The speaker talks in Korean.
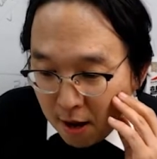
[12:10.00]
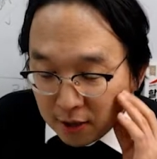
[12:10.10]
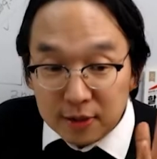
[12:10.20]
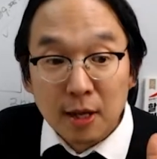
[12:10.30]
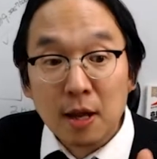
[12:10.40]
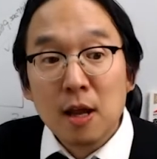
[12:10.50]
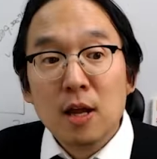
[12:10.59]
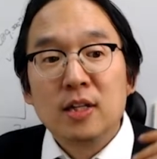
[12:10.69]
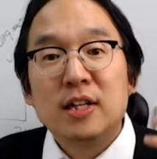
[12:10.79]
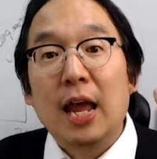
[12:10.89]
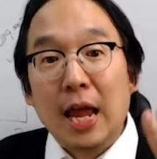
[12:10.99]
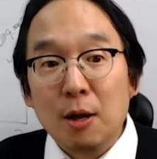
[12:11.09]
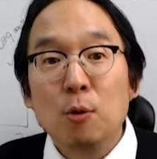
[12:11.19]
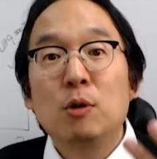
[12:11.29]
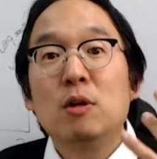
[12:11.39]
근데 그
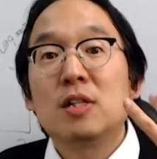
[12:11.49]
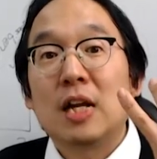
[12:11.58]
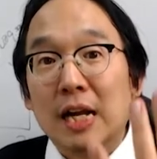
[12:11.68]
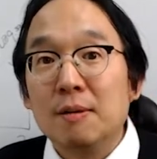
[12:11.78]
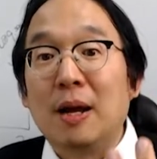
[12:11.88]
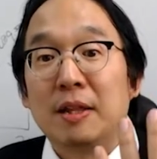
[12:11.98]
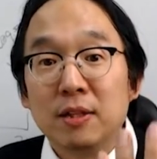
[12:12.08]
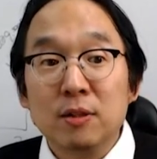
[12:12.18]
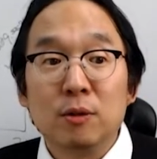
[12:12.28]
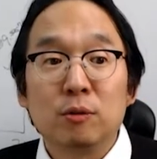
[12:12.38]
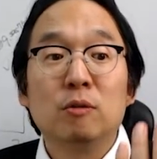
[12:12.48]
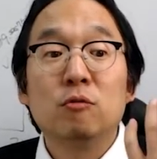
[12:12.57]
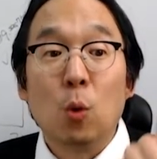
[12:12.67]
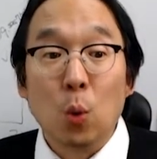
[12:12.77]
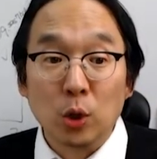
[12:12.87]
해골을 잘 만든 것도
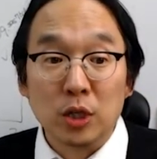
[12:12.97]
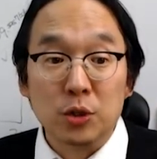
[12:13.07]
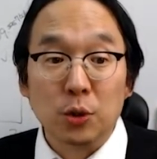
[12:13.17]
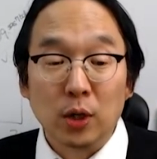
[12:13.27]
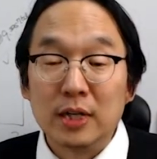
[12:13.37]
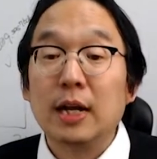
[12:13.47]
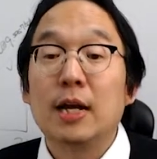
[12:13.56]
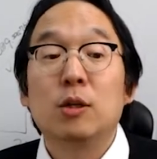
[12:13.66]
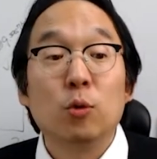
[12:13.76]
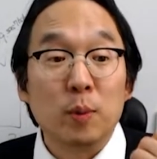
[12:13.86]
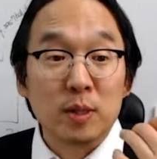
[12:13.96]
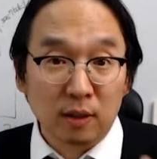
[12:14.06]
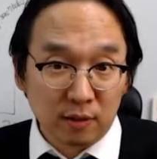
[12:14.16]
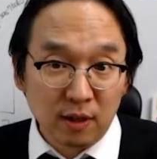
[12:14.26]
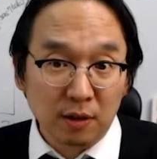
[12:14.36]
공헌이죠. 그래서
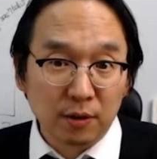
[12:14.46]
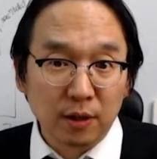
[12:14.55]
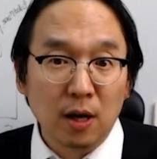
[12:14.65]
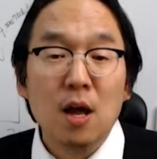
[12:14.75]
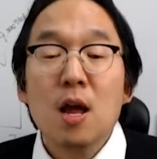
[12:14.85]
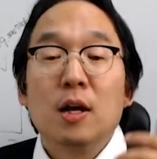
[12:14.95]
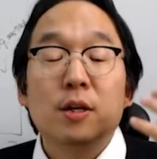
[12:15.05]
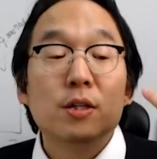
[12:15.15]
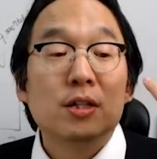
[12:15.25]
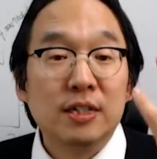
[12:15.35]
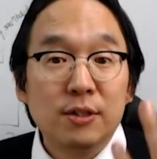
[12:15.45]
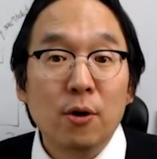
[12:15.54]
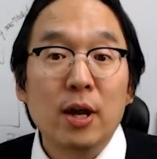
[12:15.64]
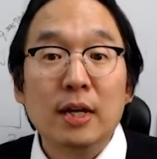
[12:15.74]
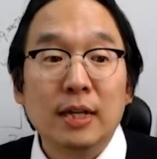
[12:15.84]
노벨상 드린 거예요. 그래서
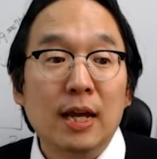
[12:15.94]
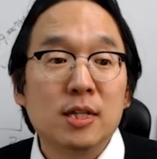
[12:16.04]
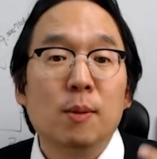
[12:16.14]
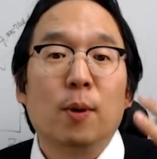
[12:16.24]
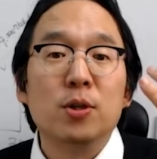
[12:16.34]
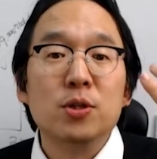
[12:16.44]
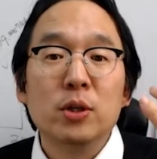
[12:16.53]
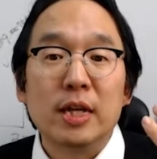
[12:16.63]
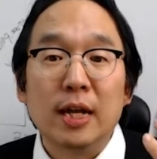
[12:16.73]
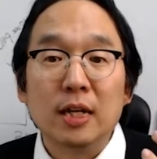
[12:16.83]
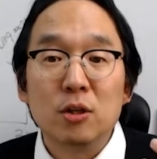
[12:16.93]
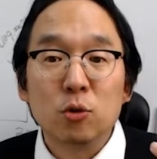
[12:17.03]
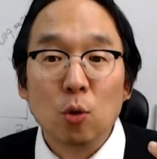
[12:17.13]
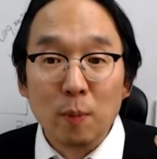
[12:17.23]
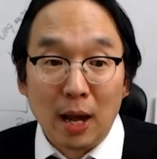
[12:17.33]
그거에 대해서 먼저 얘기를
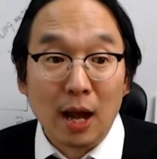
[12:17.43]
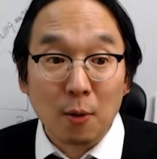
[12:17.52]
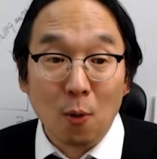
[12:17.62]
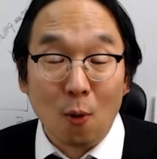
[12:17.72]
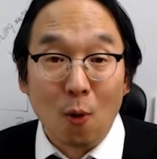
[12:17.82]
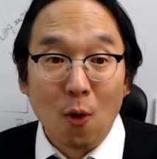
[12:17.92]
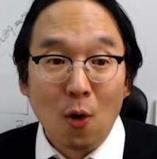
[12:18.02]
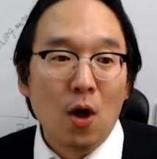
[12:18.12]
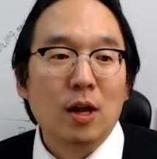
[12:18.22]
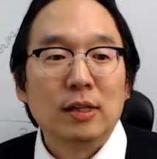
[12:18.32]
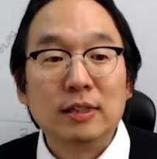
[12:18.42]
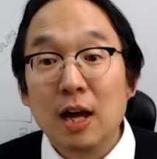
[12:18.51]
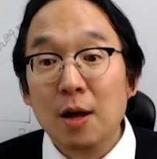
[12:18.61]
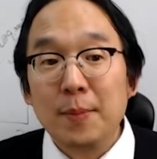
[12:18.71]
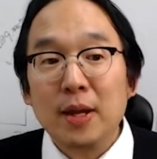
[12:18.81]
조금 하고 그
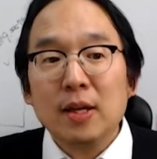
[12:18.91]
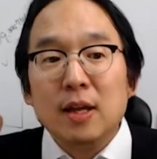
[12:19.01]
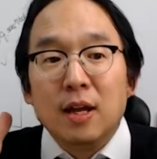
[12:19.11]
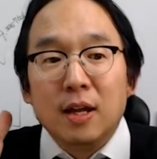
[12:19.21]
다음에